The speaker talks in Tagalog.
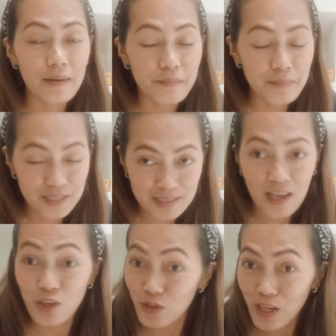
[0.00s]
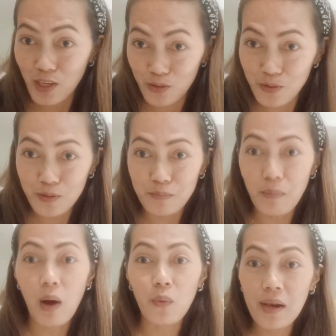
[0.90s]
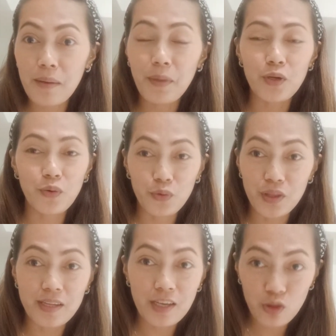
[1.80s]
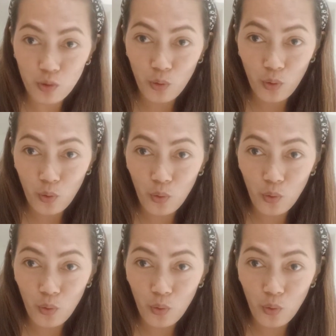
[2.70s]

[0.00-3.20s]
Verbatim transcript: basta yun na yon Bawal manood dito